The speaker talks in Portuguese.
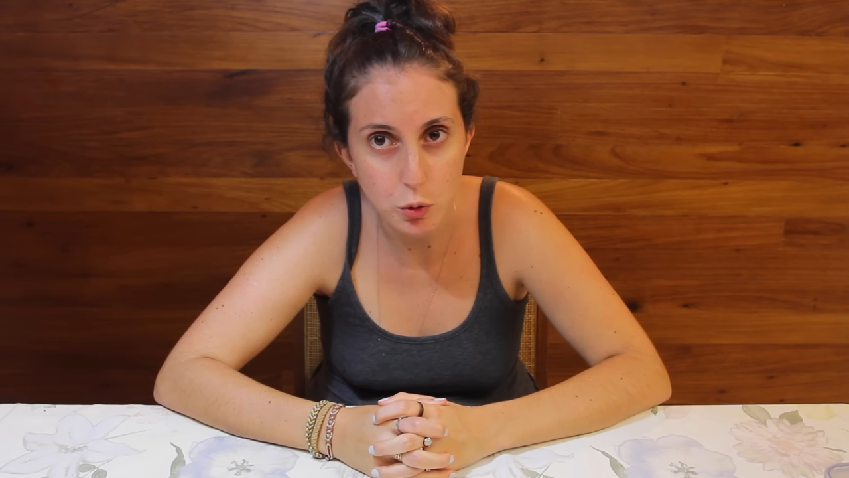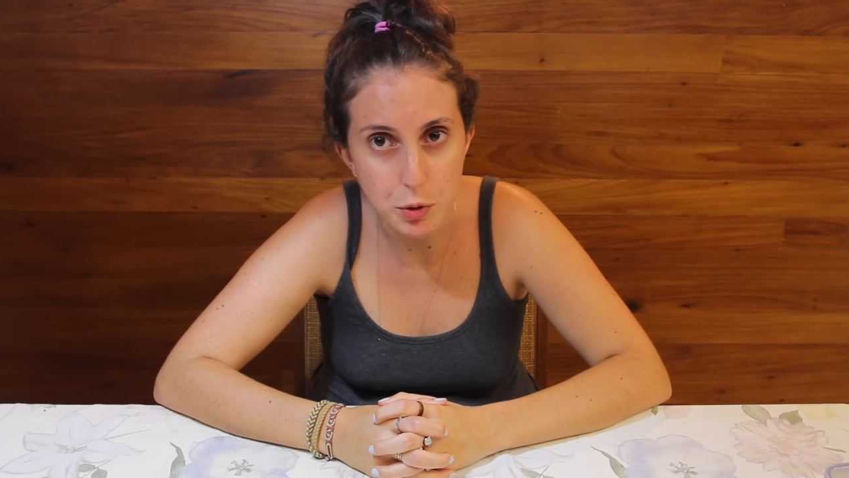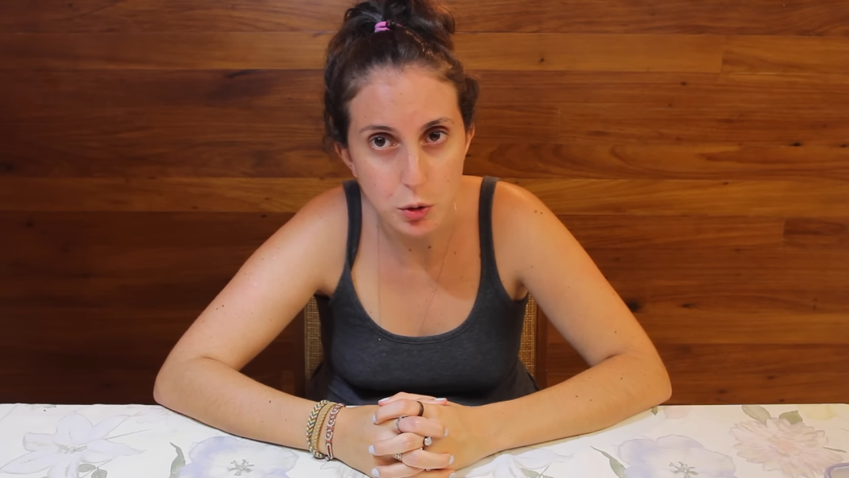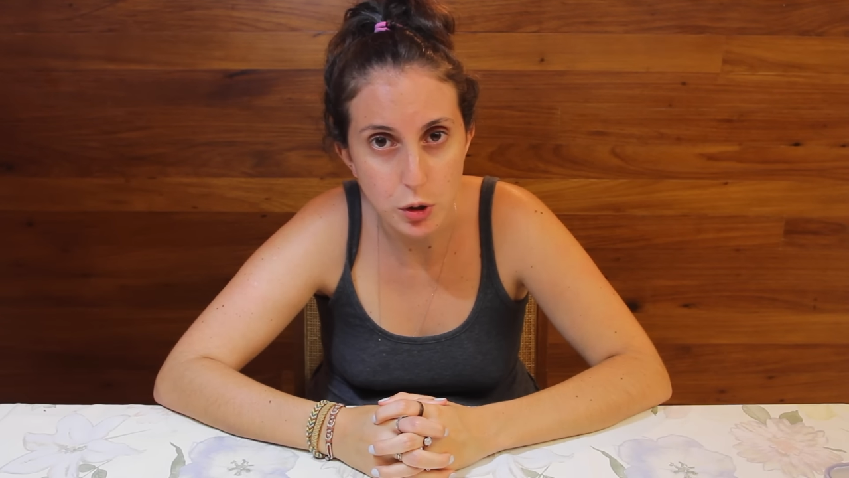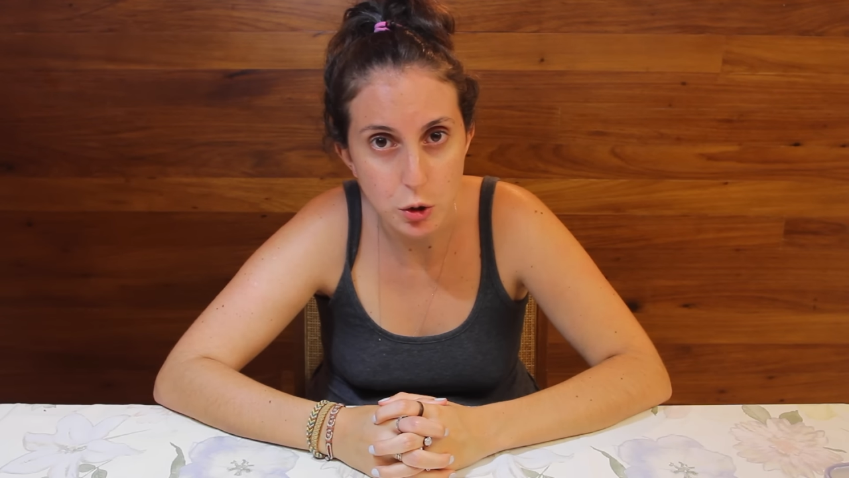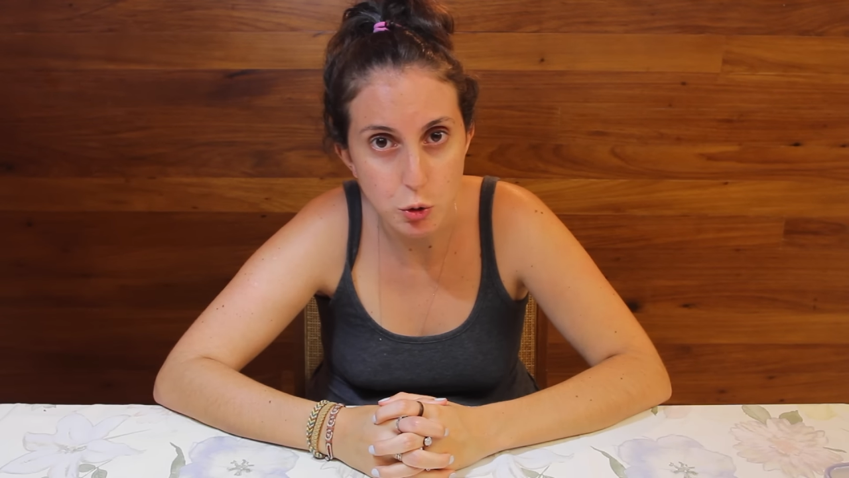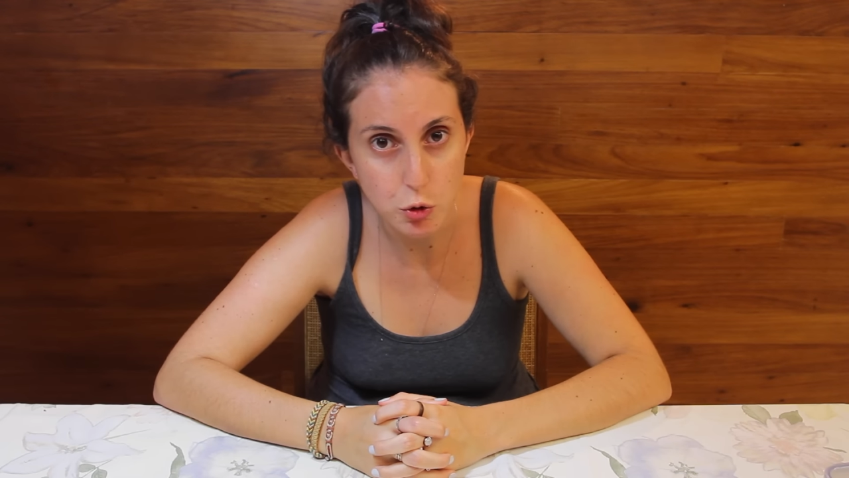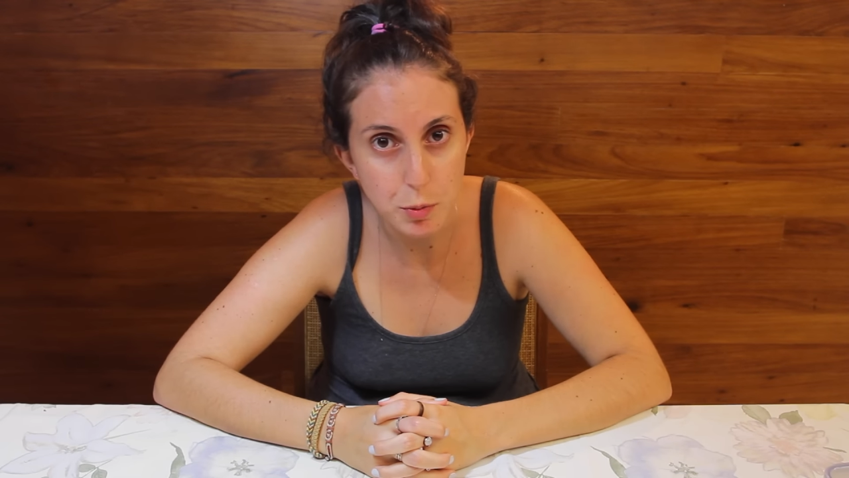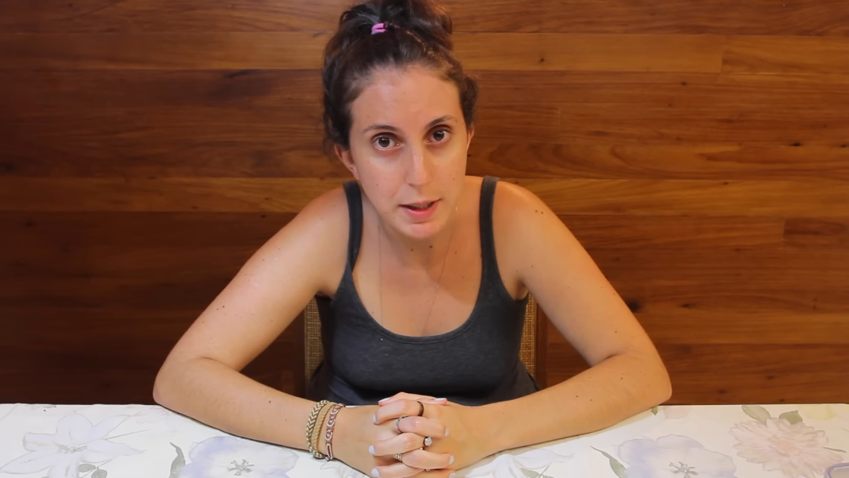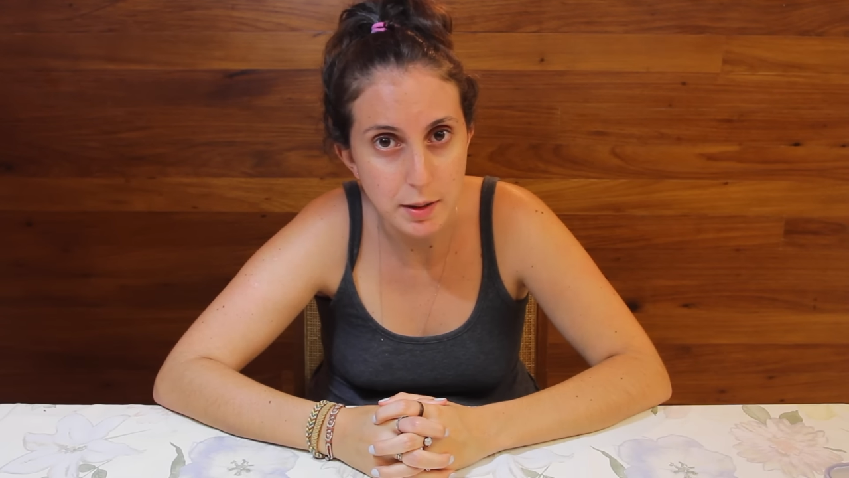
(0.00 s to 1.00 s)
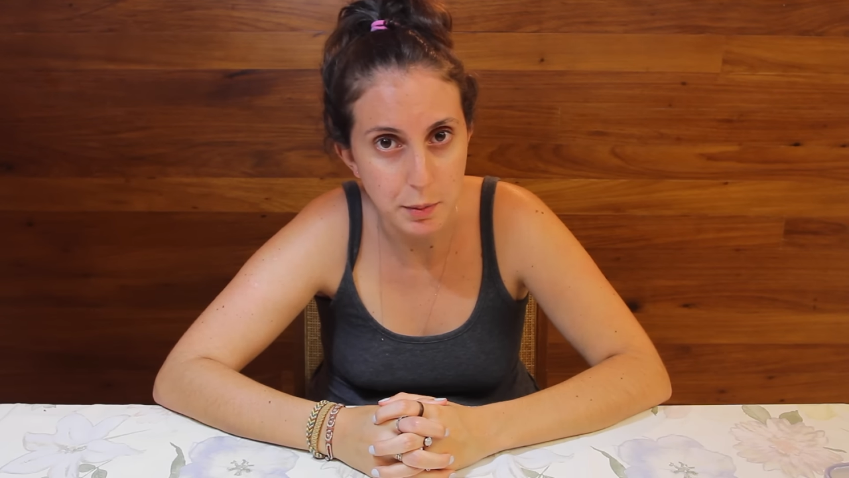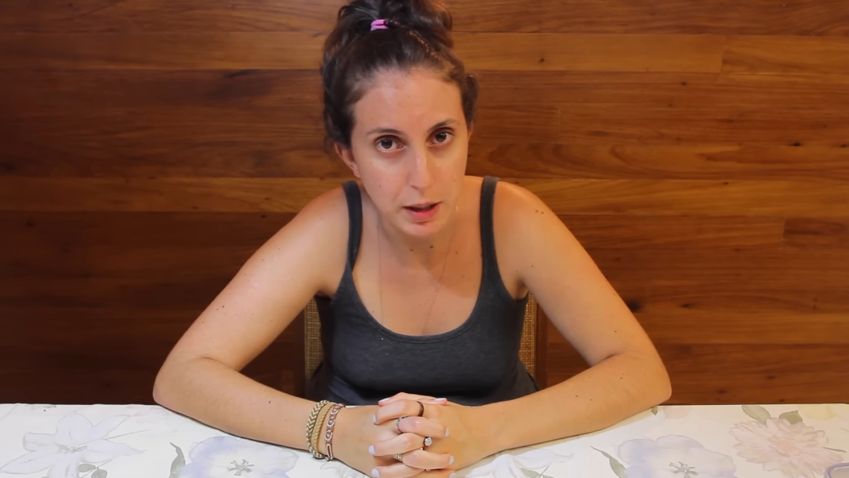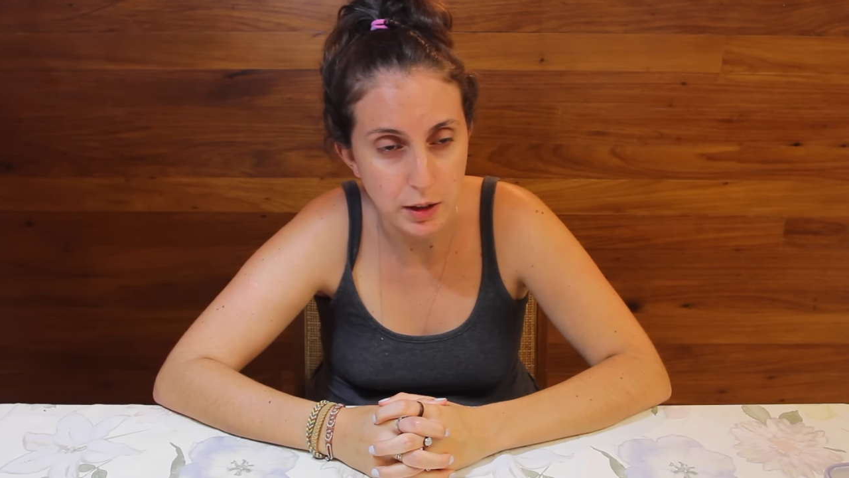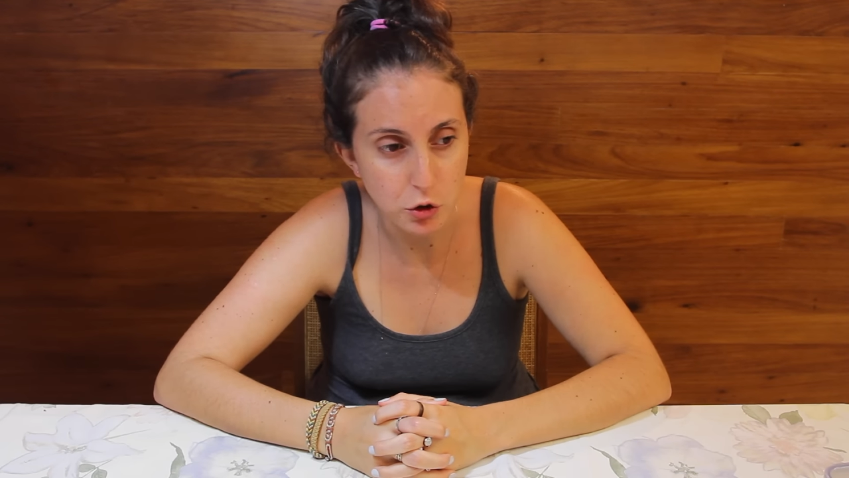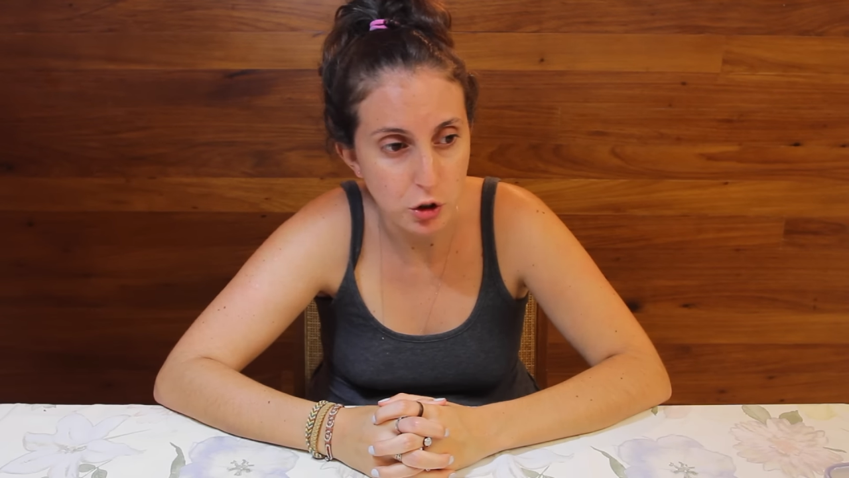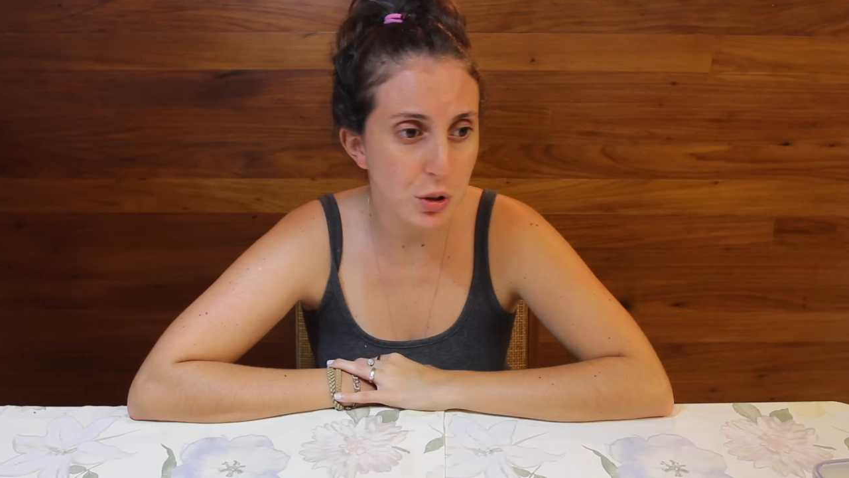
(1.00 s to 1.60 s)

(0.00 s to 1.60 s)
comigo nas últimas semanas.